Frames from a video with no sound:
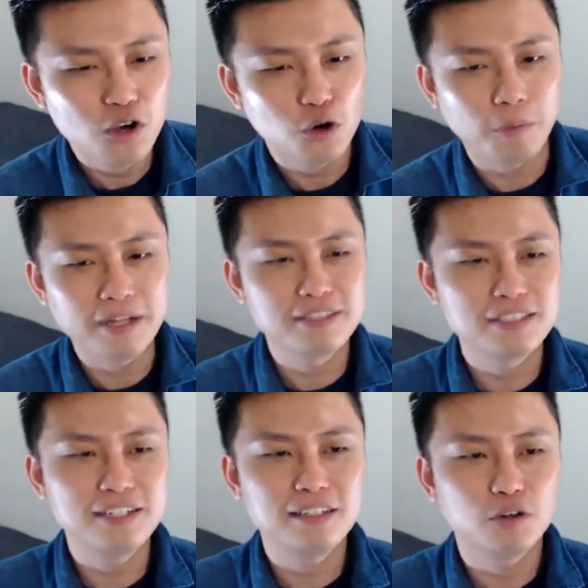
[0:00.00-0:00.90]
我们
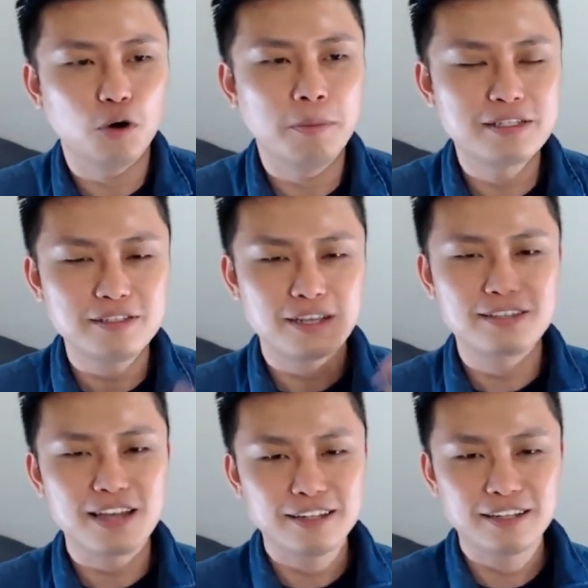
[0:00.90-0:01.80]
今我们之前
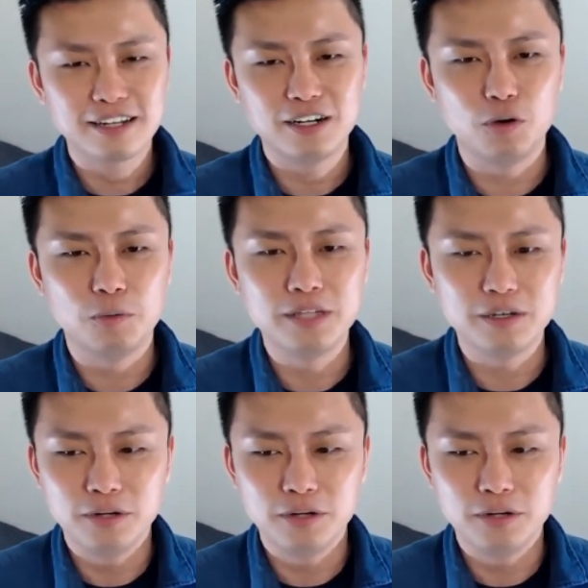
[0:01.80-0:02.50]
在那个我们的